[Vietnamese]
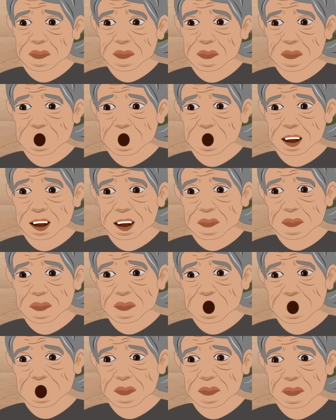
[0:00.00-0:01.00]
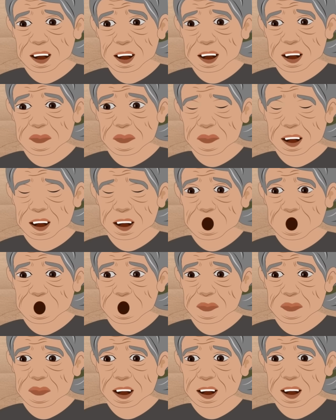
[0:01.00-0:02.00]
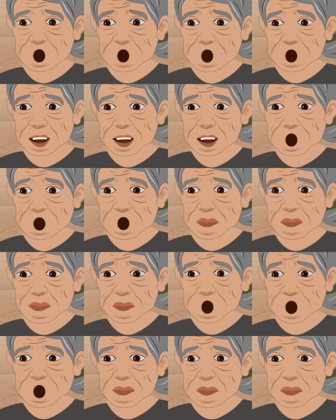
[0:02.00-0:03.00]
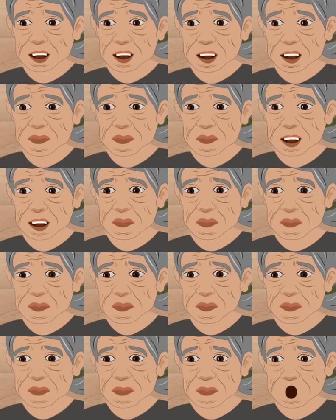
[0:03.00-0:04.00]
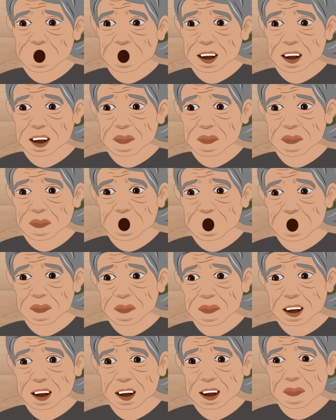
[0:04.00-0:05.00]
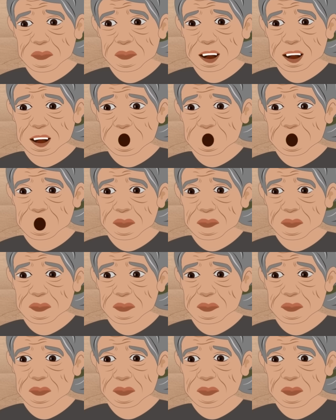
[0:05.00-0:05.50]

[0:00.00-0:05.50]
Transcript: Mai tha ta con kê là ồn chân na ở bụng mặt đai kê ai là ồn chừng nâng tờ tiết.